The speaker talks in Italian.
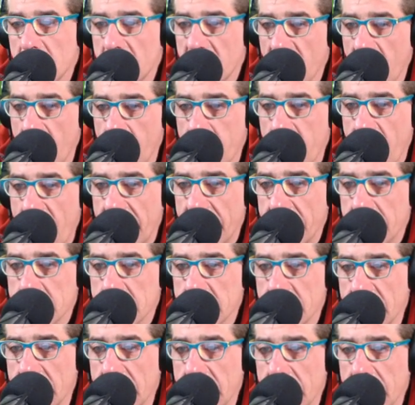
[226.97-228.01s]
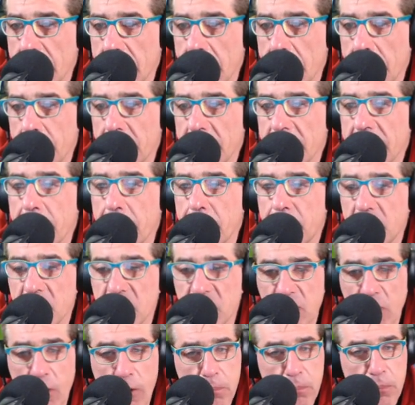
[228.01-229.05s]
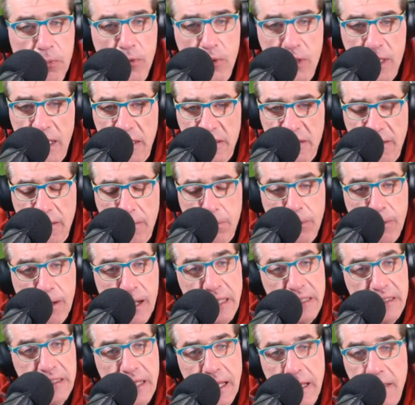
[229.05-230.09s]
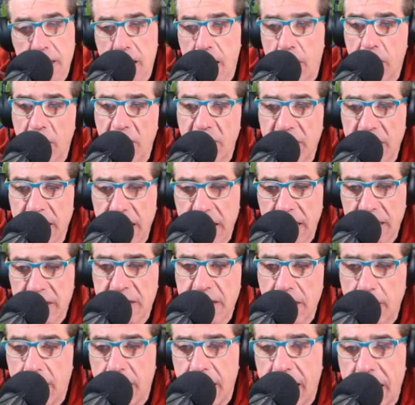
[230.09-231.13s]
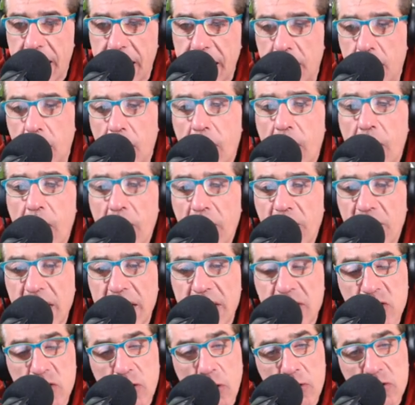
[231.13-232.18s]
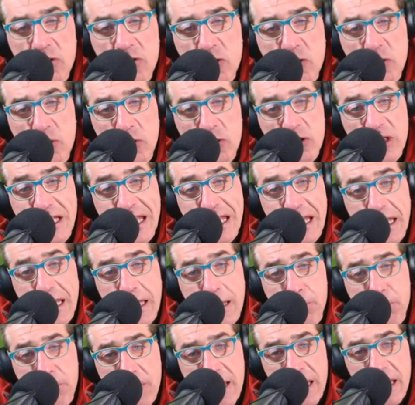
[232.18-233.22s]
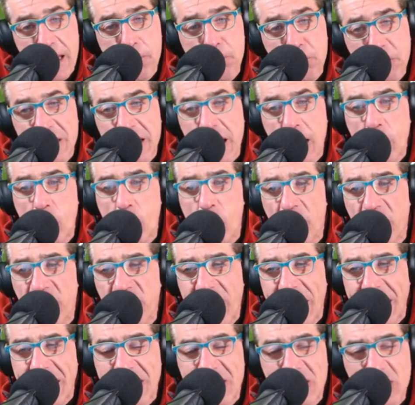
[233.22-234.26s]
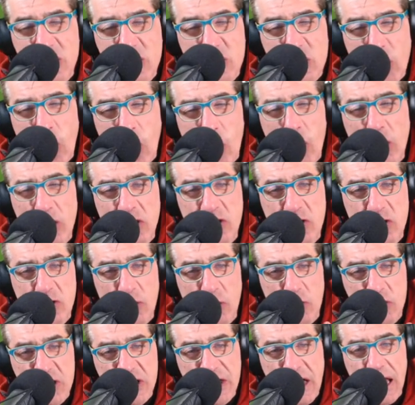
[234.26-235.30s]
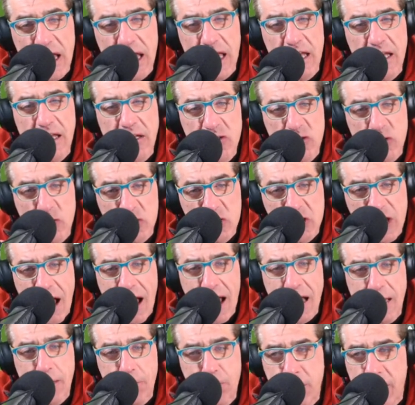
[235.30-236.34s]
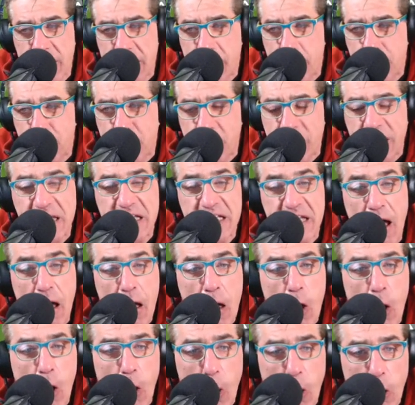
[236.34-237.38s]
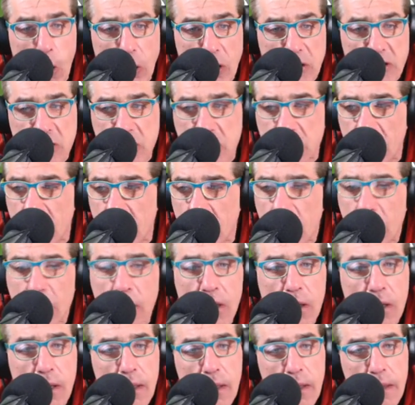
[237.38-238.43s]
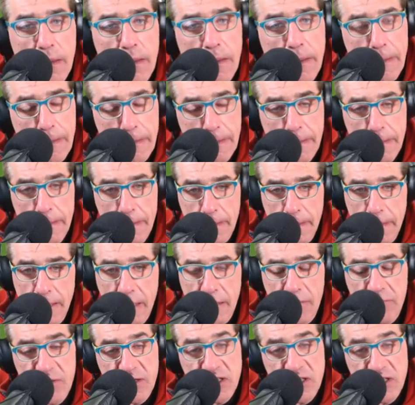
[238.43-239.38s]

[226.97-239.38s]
Va bene eh, perché purtroppo d'altra parte andiamo a vedere il tabellino 28 tiri per il dico 28 tiri totali per il Pisa 8 il